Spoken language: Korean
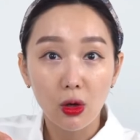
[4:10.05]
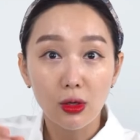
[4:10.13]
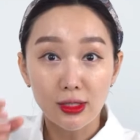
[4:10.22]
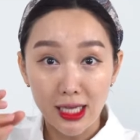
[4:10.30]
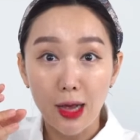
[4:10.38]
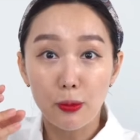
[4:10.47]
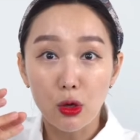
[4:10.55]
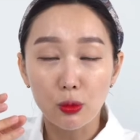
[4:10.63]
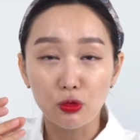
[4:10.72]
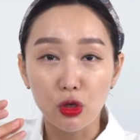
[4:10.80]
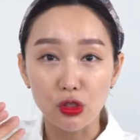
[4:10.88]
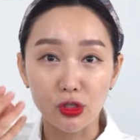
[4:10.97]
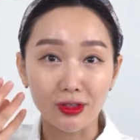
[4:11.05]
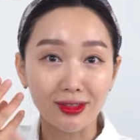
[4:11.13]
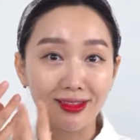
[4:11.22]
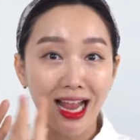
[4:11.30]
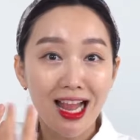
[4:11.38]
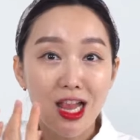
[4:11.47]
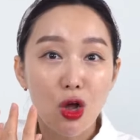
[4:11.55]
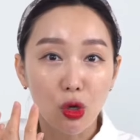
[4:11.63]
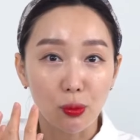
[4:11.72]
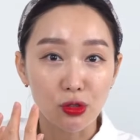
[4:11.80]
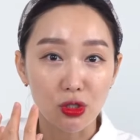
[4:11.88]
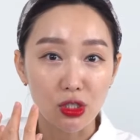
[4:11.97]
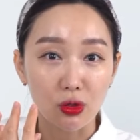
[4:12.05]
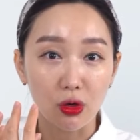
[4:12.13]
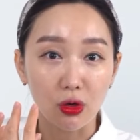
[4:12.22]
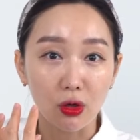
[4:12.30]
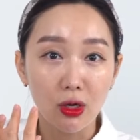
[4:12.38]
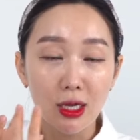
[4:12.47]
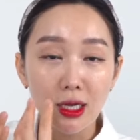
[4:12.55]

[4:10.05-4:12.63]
맞아요. 장벽이 무너져서 탄력이 없어진 거예요.